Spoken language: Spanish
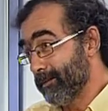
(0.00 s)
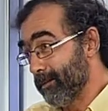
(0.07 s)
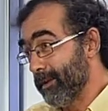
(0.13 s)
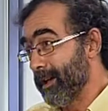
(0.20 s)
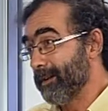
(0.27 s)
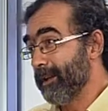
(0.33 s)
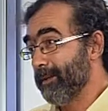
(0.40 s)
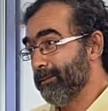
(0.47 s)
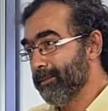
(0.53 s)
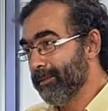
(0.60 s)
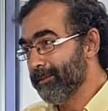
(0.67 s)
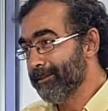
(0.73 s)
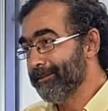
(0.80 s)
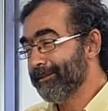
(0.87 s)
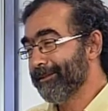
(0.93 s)
es ya
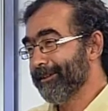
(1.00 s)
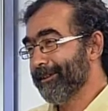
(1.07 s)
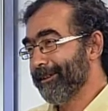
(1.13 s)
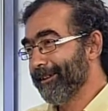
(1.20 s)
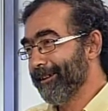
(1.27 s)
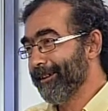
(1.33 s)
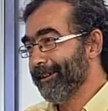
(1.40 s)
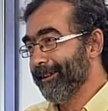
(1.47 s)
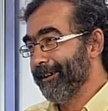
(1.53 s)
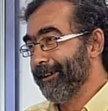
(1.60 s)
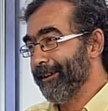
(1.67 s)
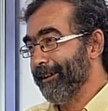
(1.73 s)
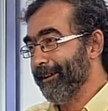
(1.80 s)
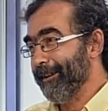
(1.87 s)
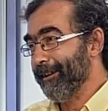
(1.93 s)
tiempo
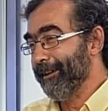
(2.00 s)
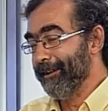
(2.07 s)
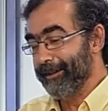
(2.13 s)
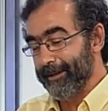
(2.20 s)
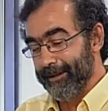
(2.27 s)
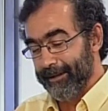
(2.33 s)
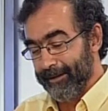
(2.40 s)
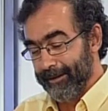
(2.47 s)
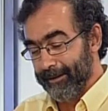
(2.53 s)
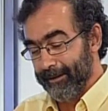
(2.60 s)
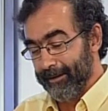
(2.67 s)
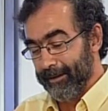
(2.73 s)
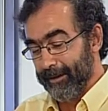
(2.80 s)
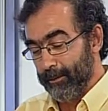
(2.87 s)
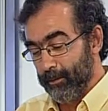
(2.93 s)

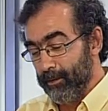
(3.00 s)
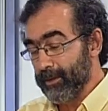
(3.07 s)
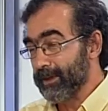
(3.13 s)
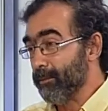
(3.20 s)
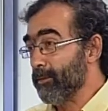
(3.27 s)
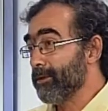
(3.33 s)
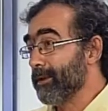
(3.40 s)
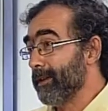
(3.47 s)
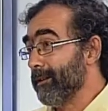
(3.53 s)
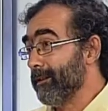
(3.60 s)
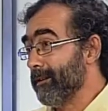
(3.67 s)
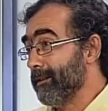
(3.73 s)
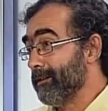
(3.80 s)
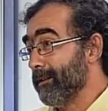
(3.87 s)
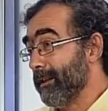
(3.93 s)
y, bueno, estamos
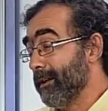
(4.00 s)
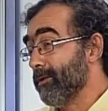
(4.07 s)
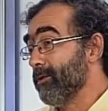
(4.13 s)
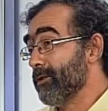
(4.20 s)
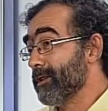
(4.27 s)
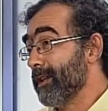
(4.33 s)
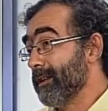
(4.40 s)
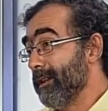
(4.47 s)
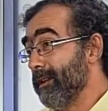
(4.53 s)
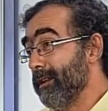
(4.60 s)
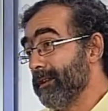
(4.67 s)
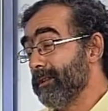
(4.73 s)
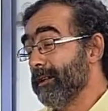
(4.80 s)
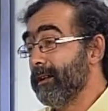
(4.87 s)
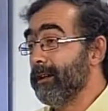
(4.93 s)
eh, siguiendo esas
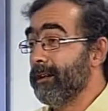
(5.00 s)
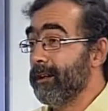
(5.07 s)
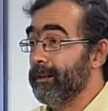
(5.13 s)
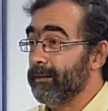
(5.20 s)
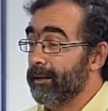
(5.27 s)
líneas. Eh, el